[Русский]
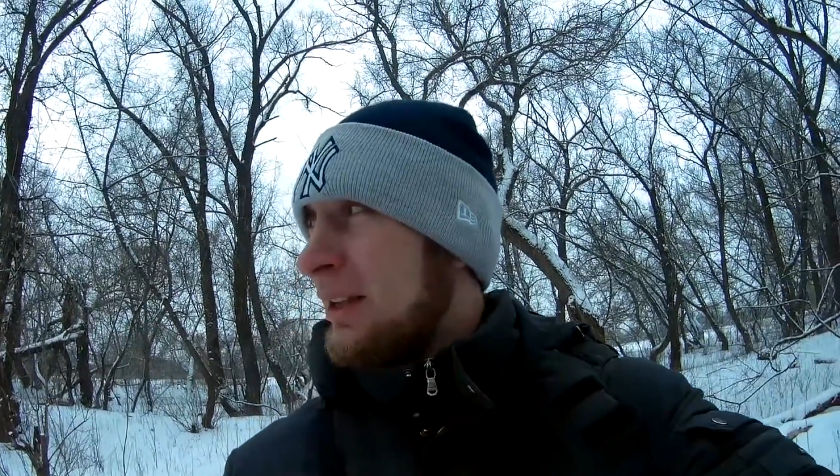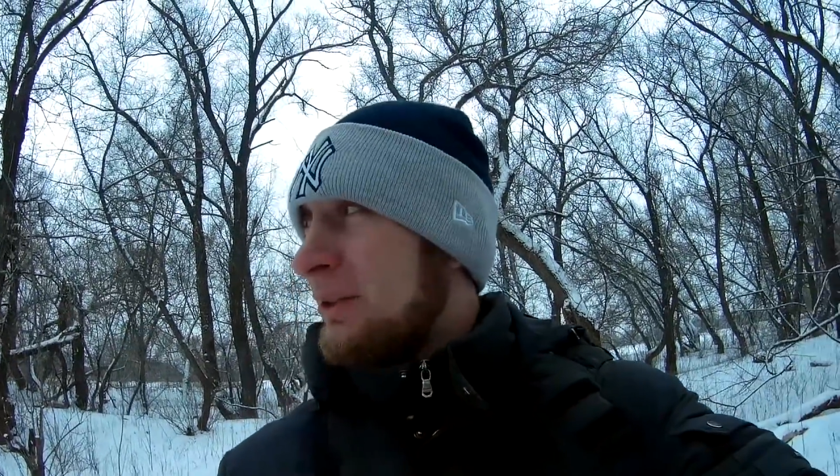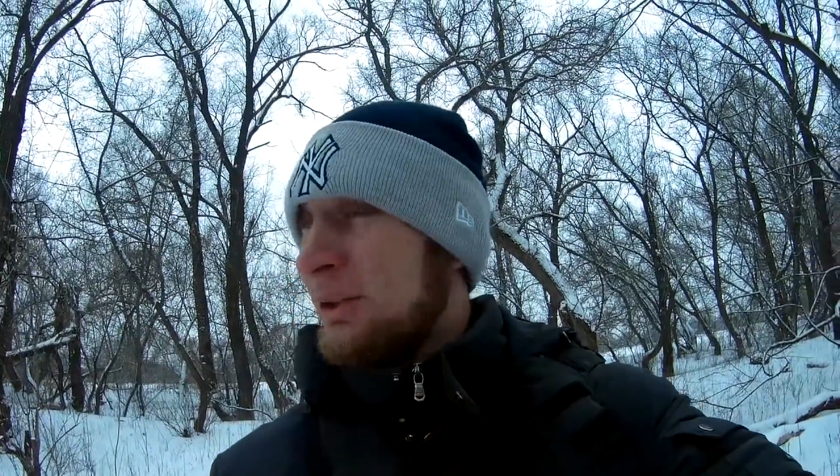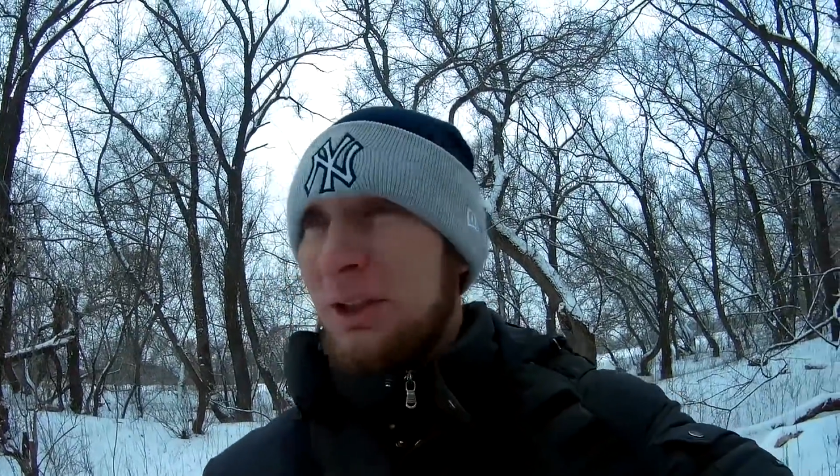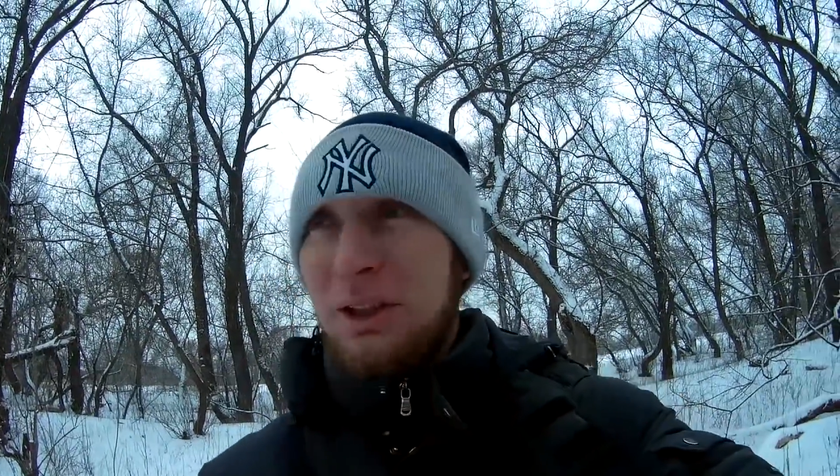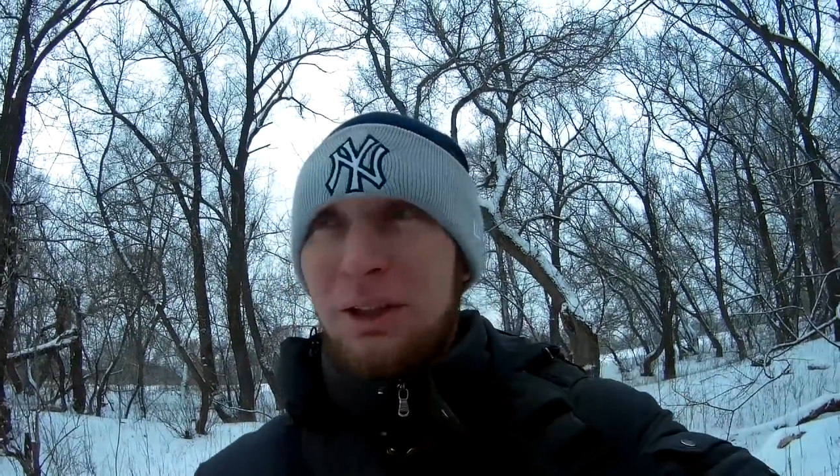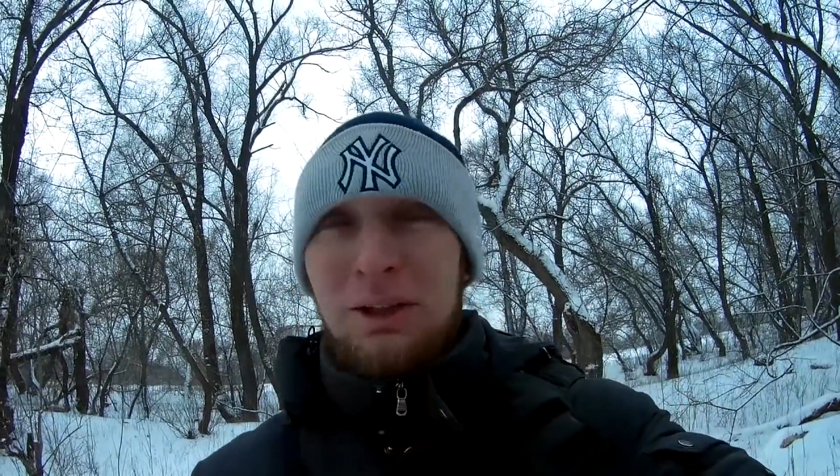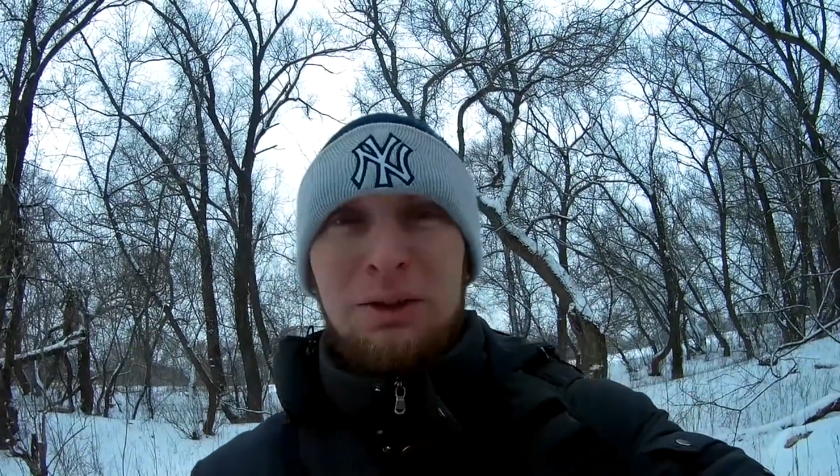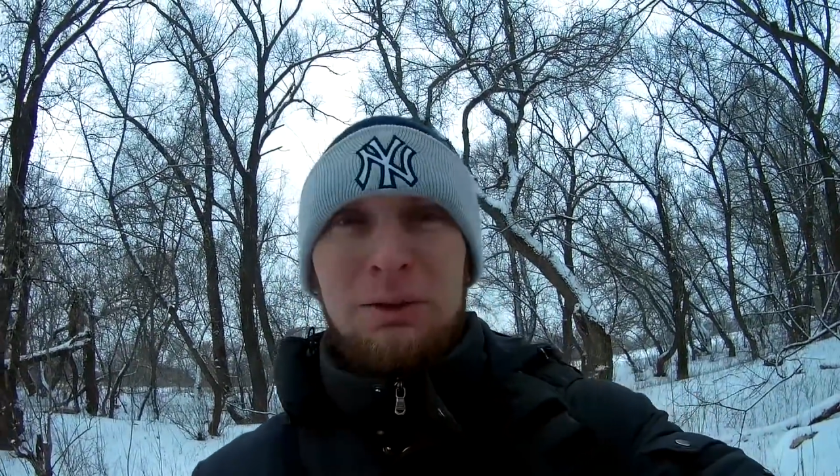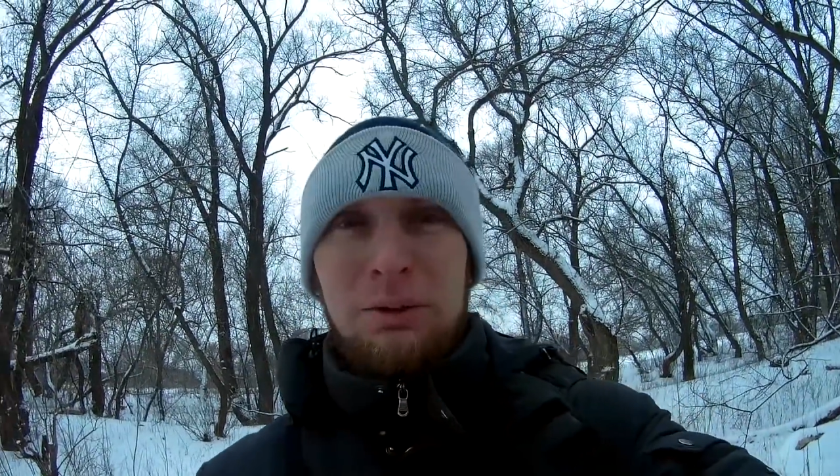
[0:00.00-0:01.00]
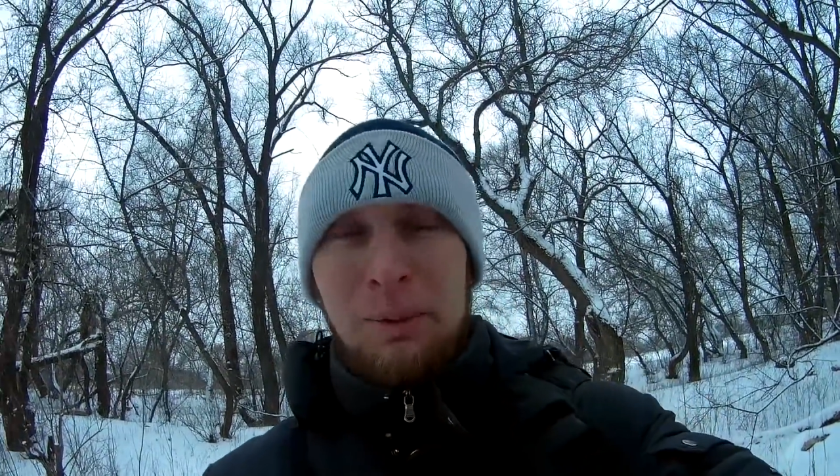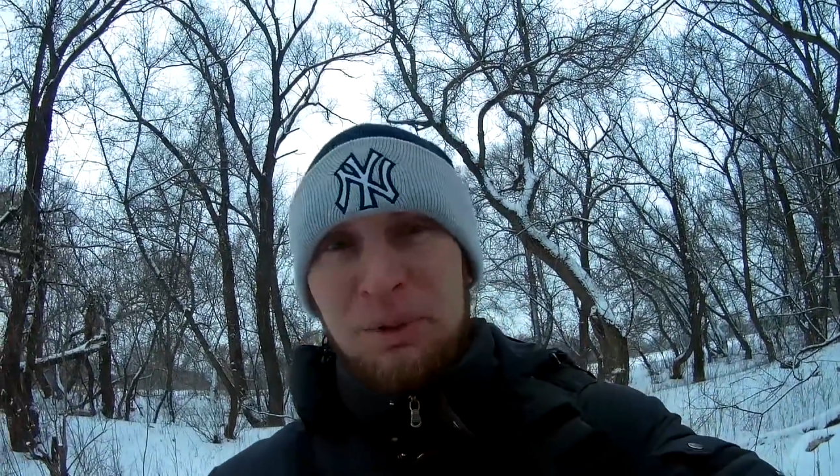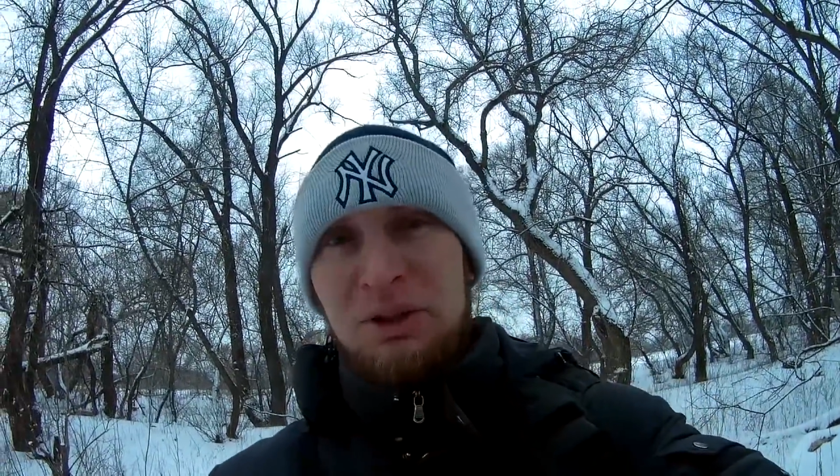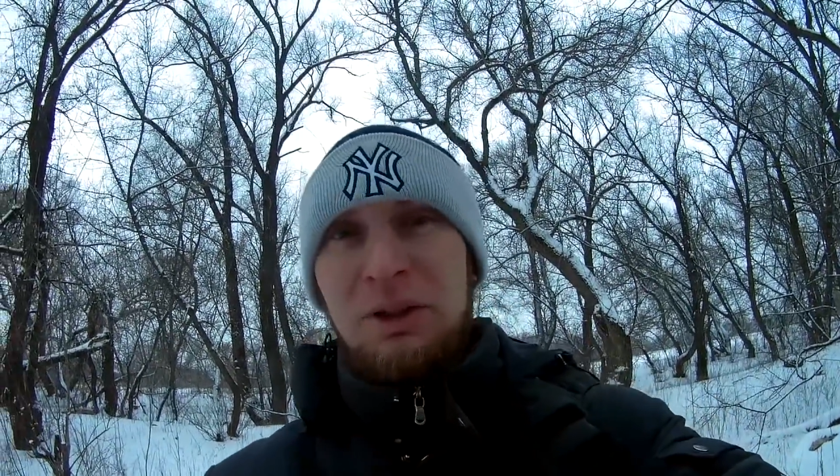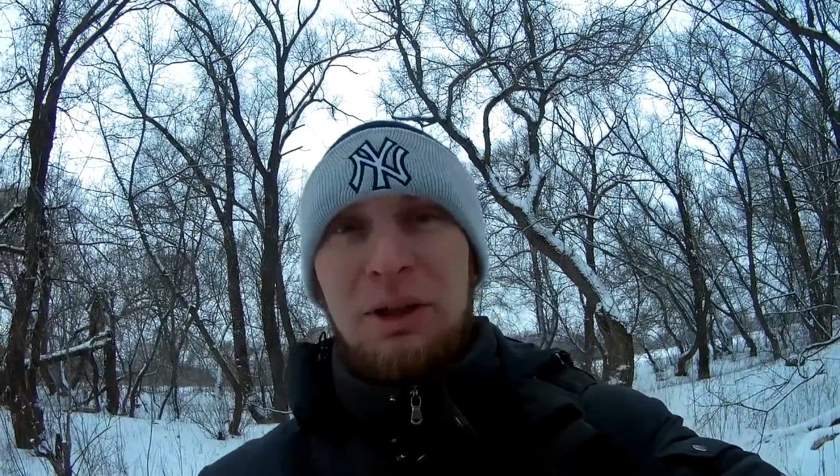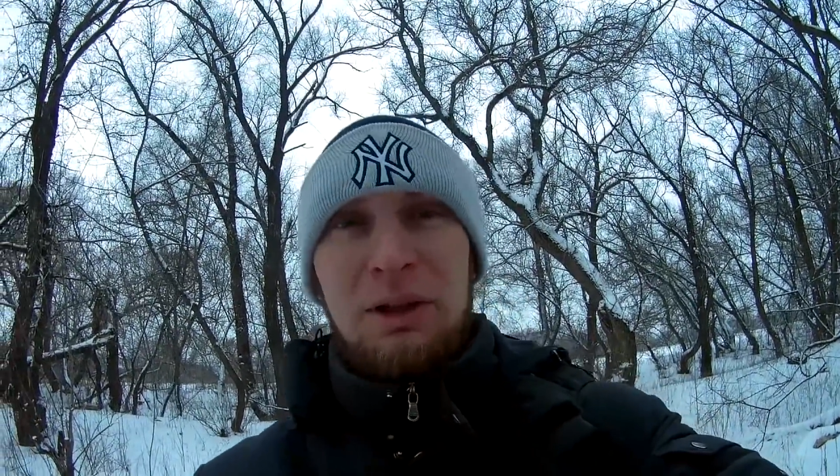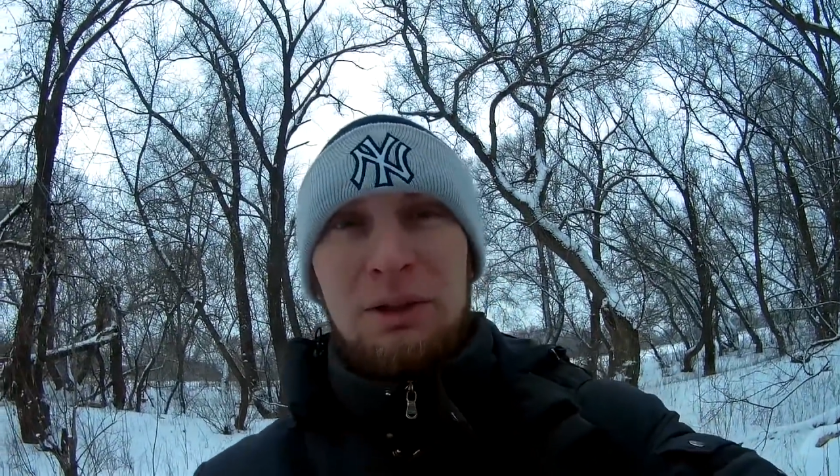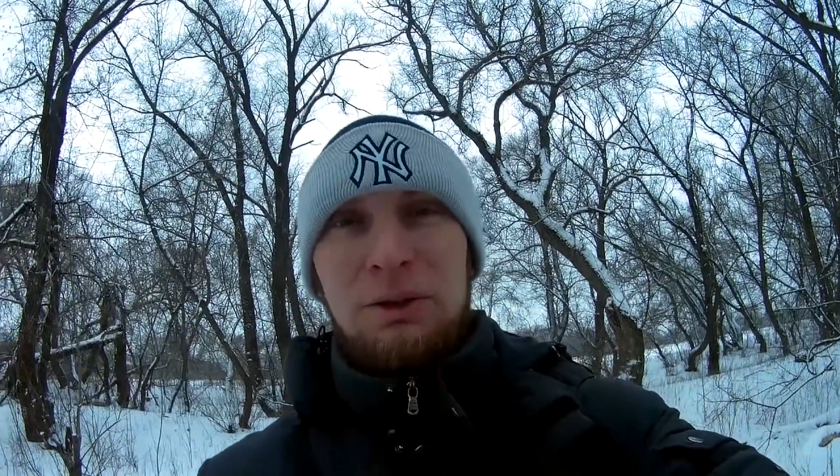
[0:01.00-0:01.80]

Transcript: но ну, это где-то написано